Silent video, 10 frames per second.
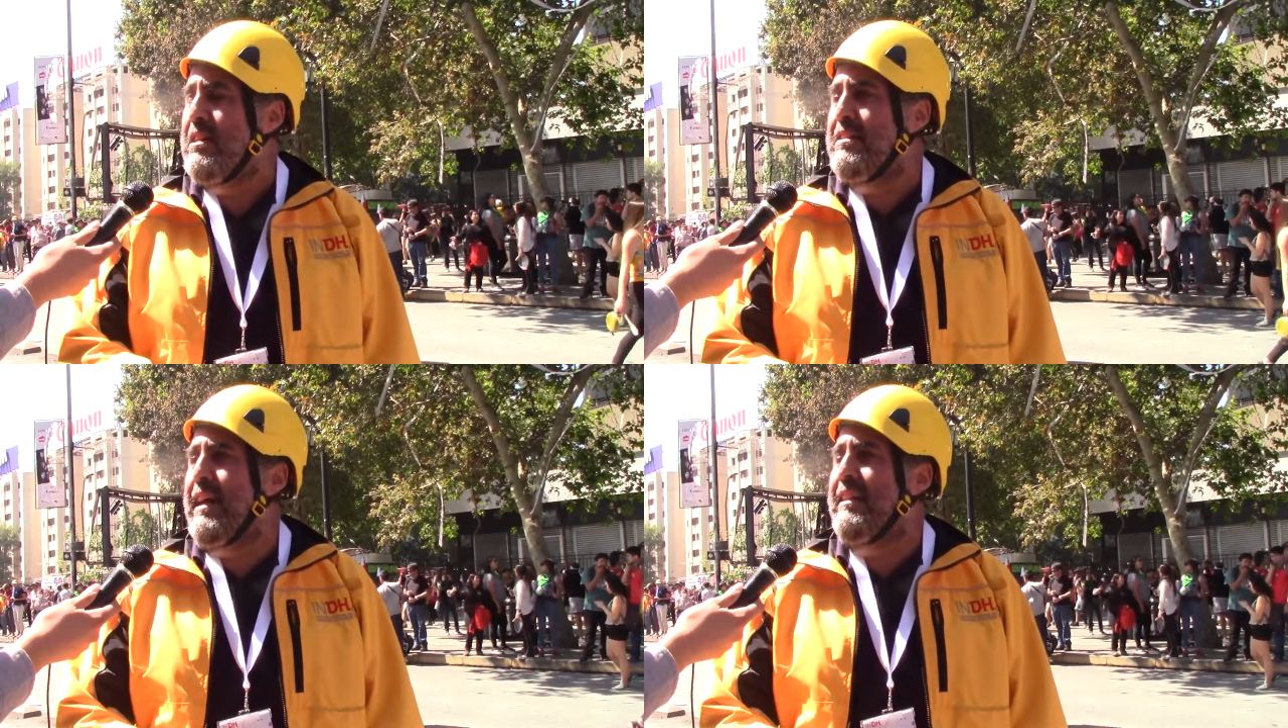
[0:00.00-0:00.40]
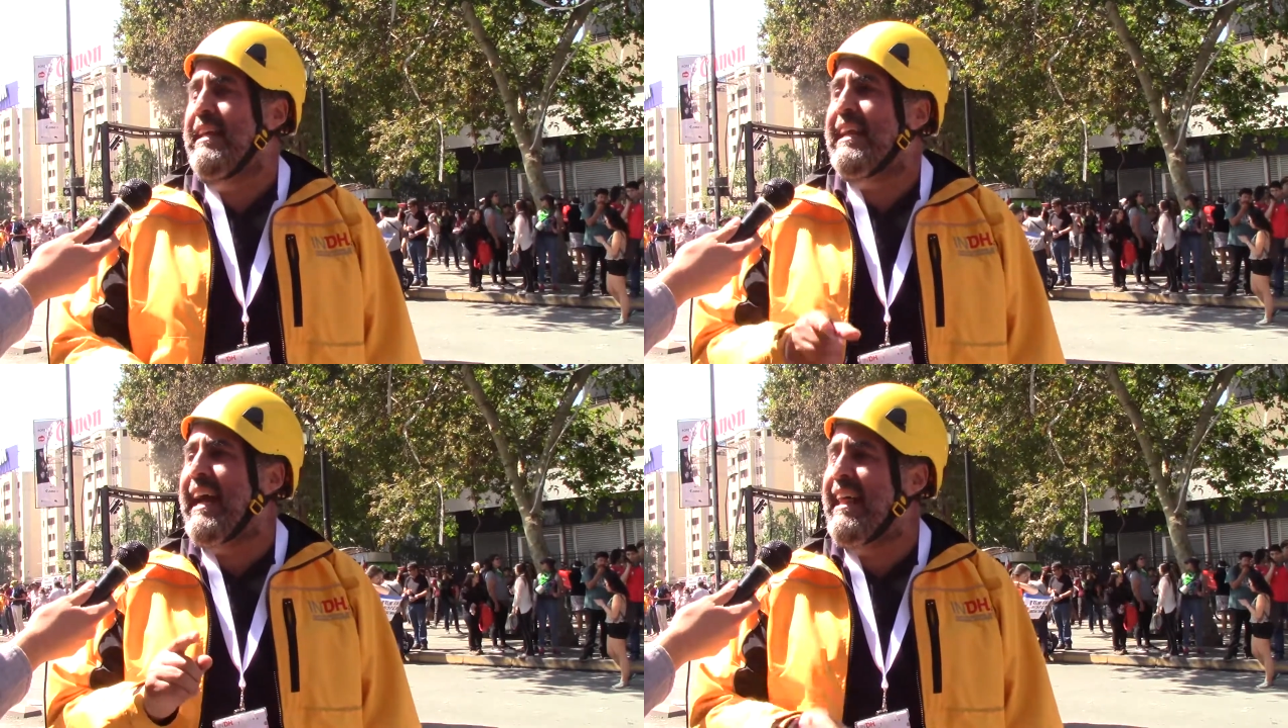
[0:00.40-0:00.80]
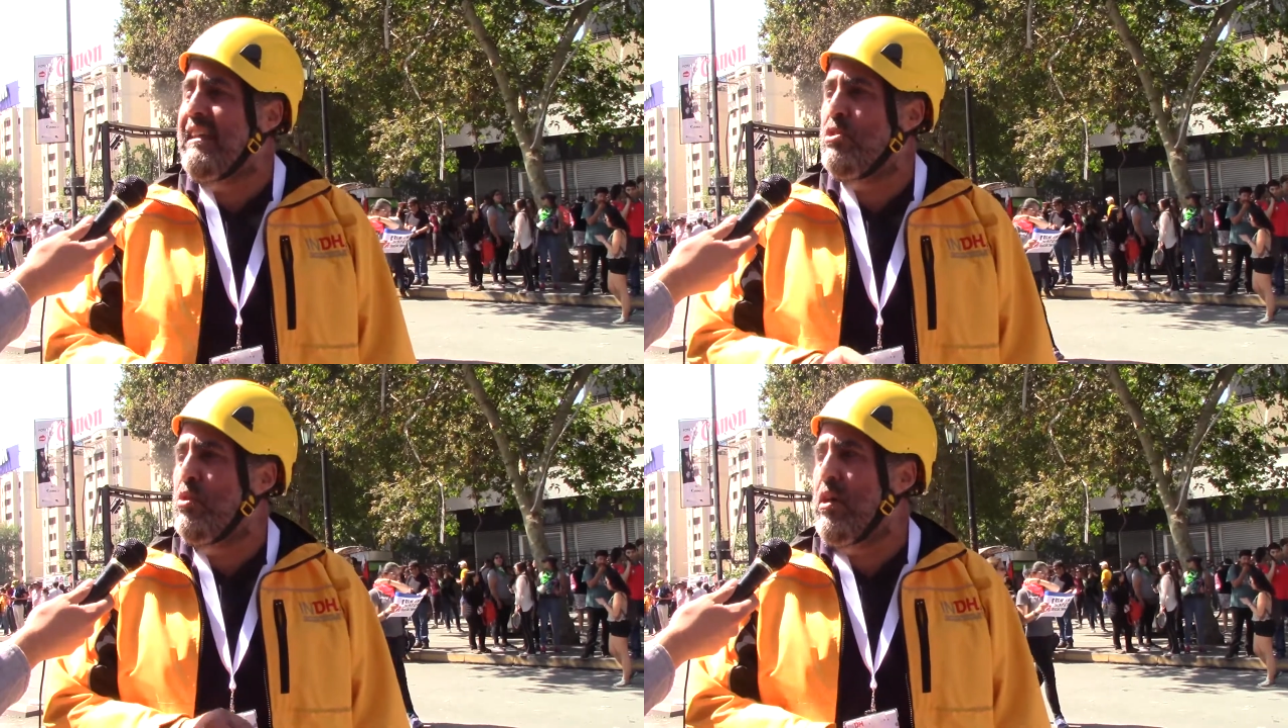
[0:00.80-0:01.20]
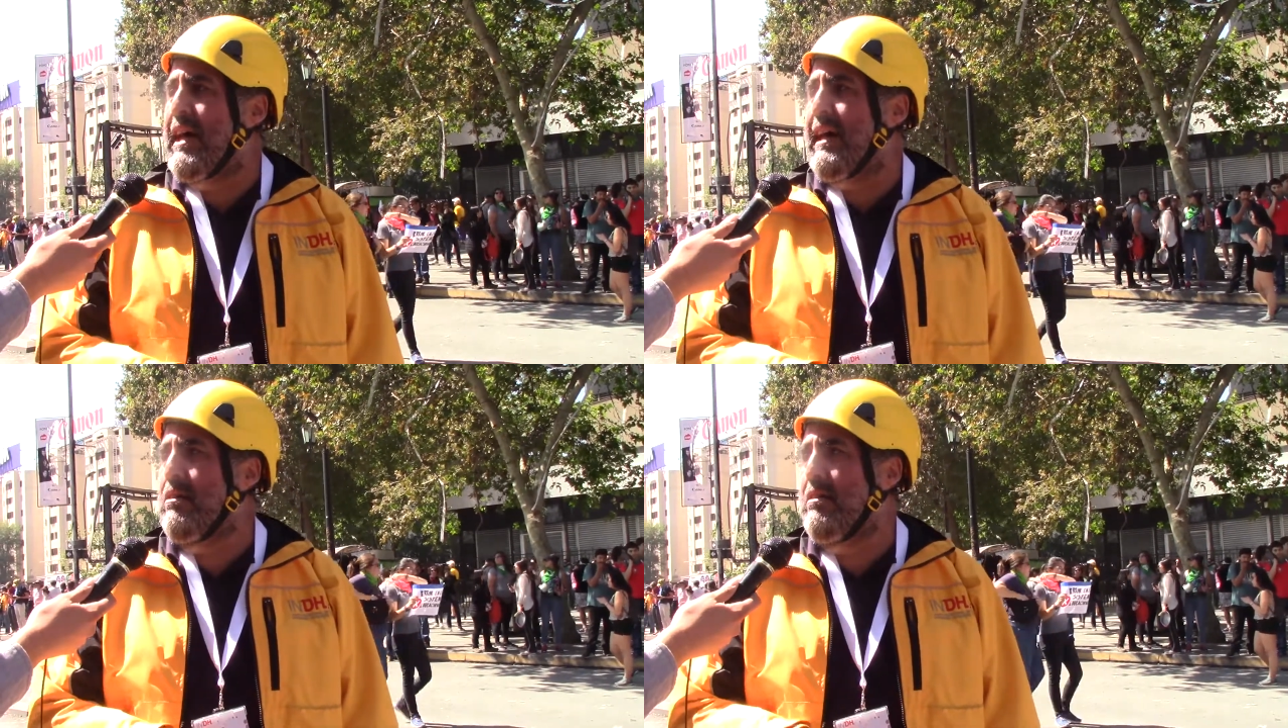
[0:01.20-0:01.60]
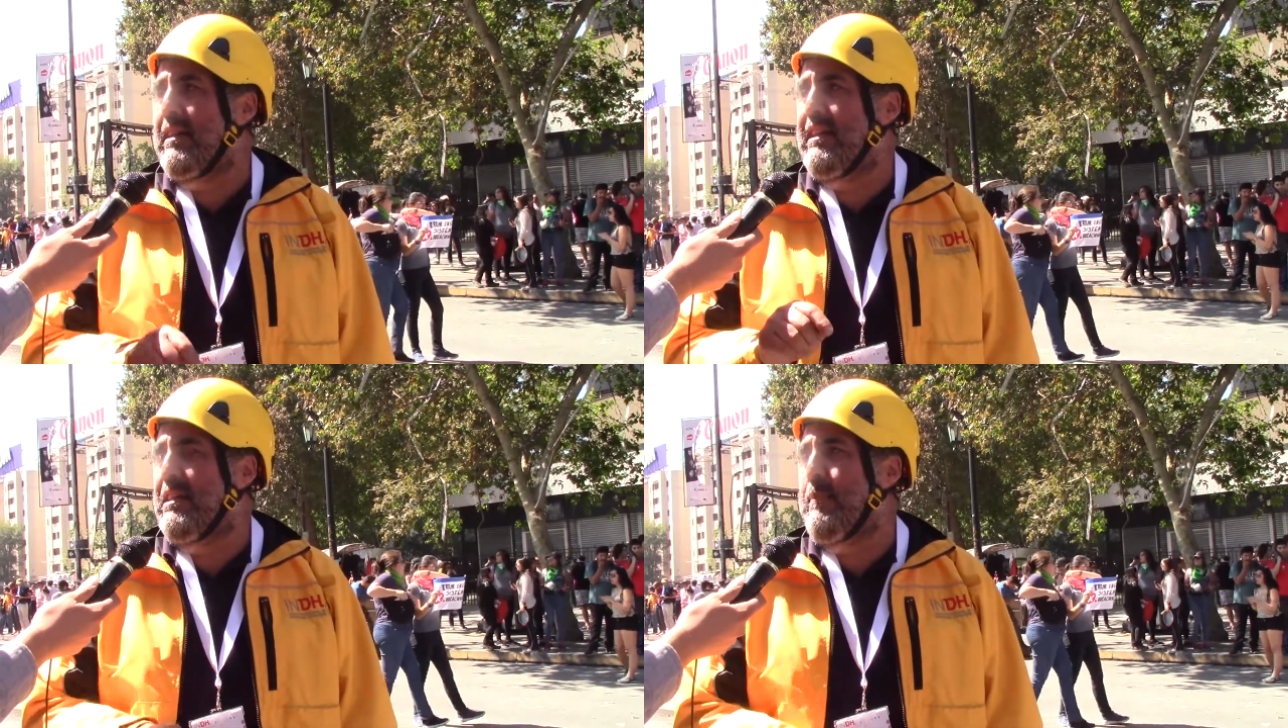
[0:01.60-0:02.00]
ya de cada ciudadano
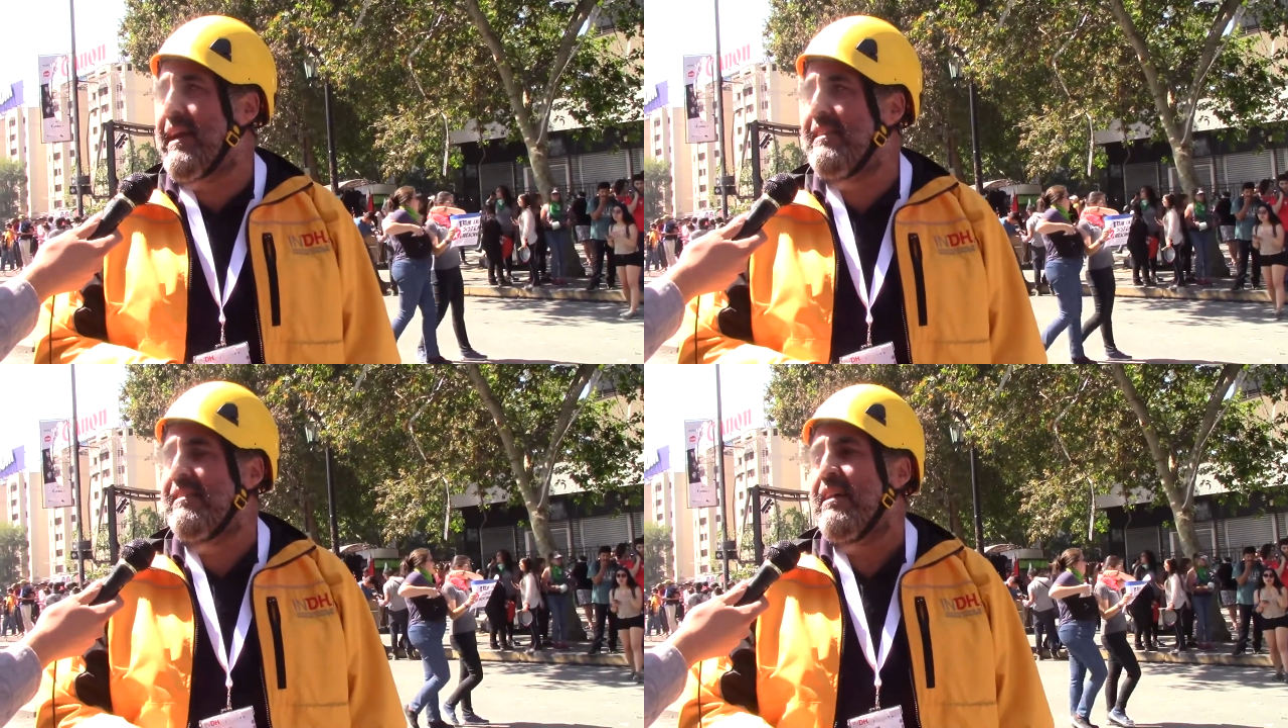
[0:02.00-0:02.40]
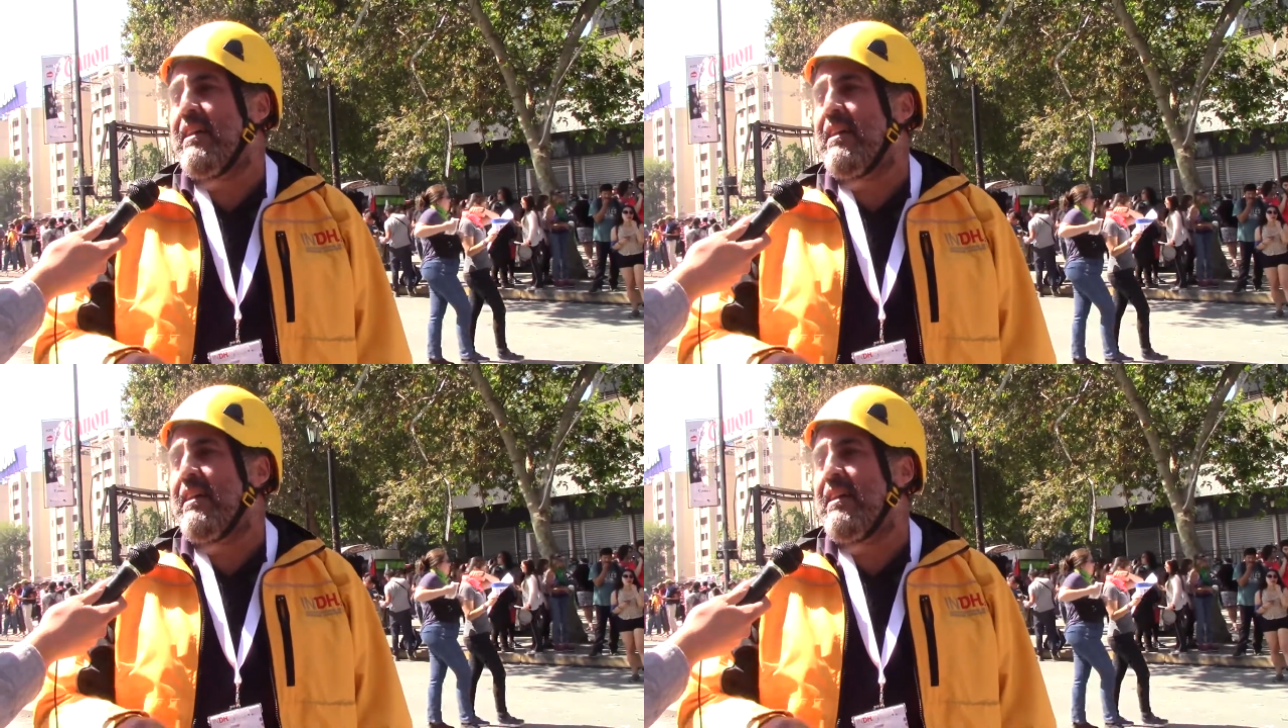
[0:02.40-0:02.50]
en este país